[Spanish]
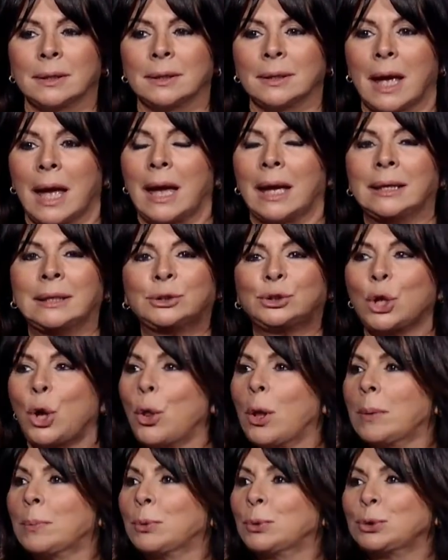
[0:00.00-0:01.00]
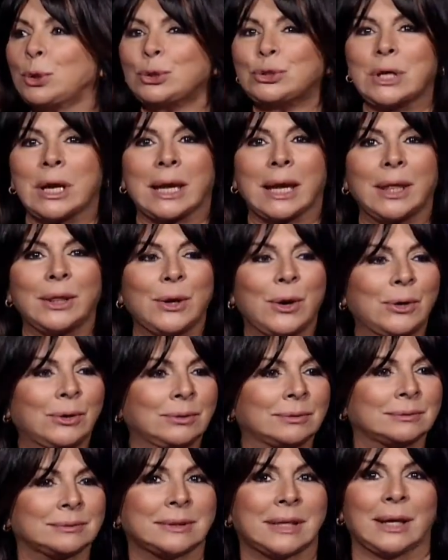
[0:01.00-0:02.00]
ahí todo el mundo se quedó
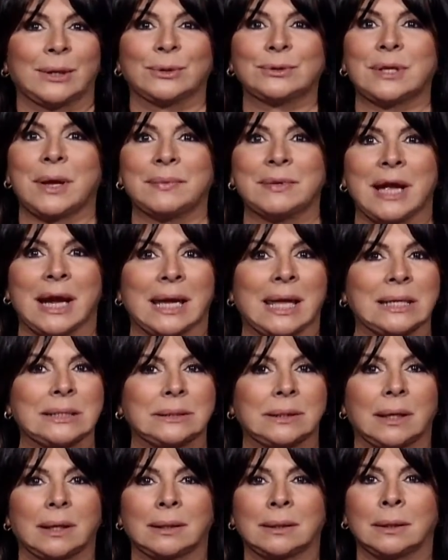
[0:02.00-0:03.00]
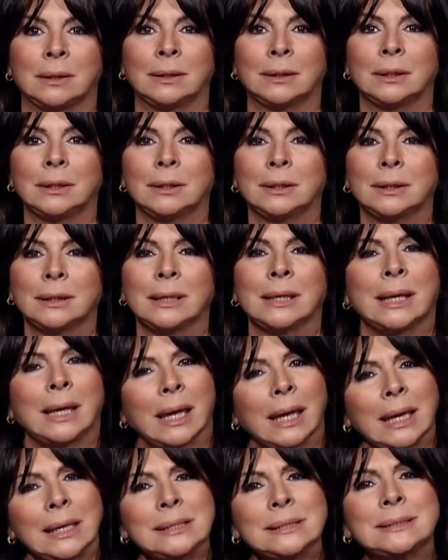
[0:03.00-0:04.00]
que no sabían qué hacer.
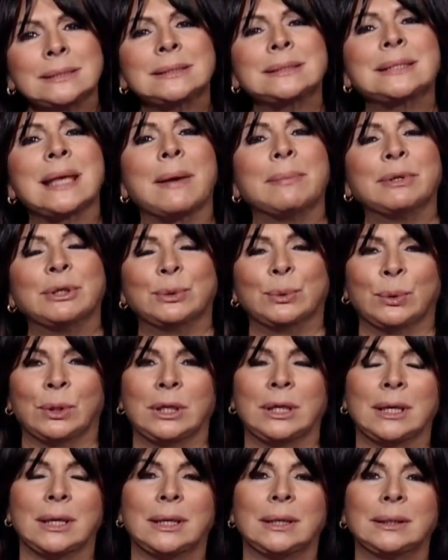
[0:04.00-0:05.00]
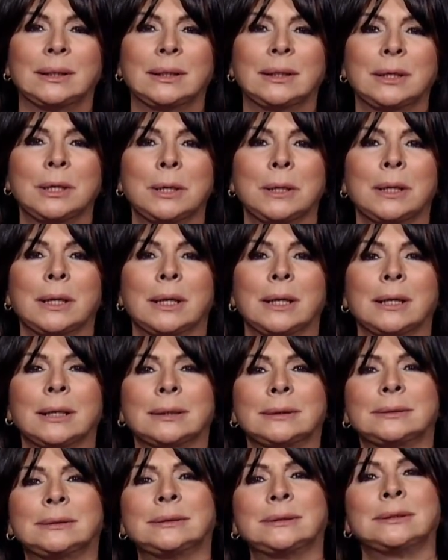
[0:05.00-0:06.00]
Qué sabiduría,
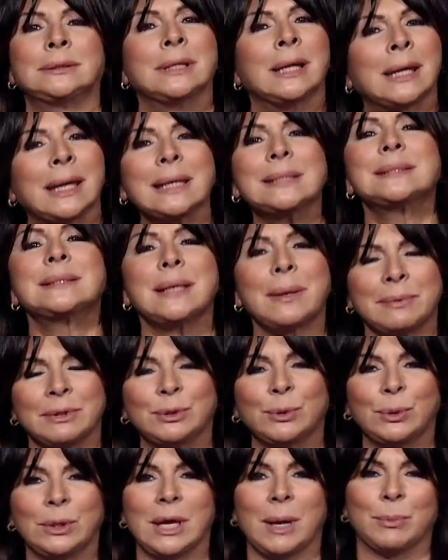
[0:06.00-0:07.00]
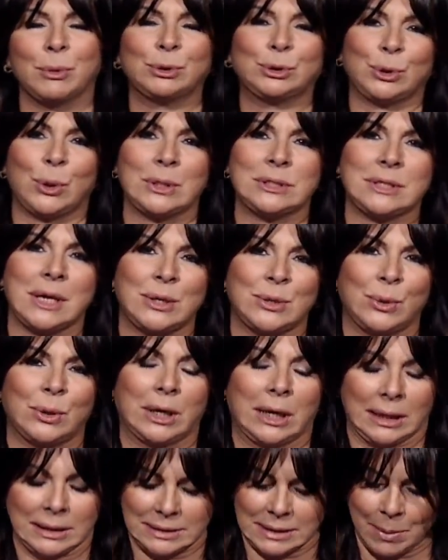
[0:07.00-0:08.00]
qué sabiduría mostró el Señor
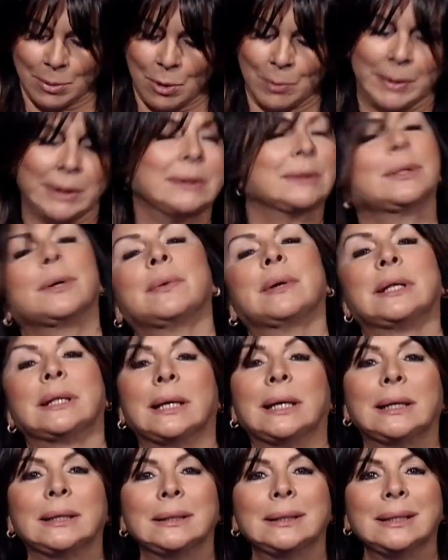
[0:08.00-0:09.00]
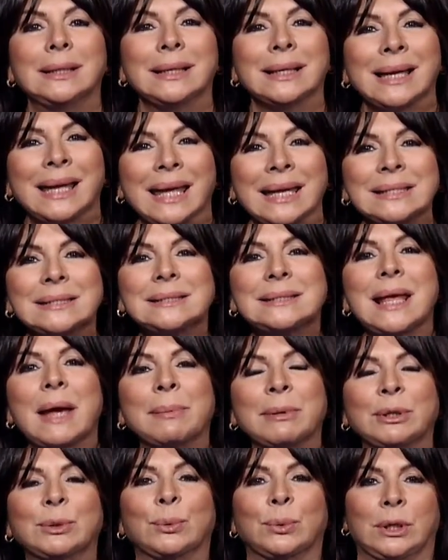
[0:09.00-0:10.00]
en ese momento, ¿verdad? Qué
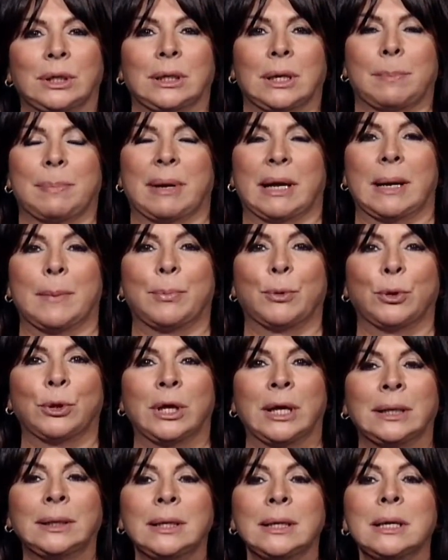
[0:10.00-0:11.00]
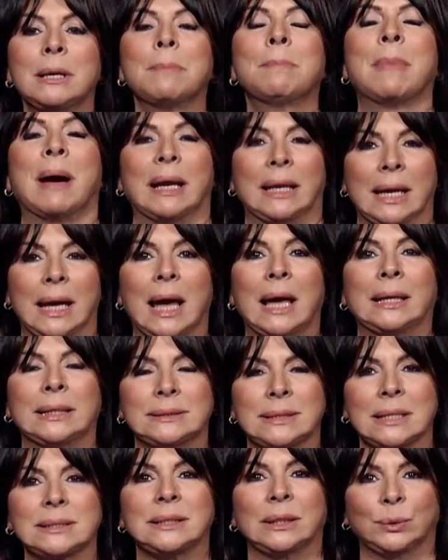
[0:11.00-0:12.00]
sabiduría para poder manejar
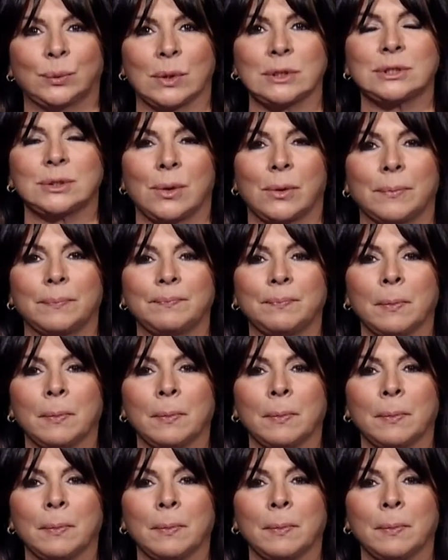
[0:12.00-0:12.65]
esa situación.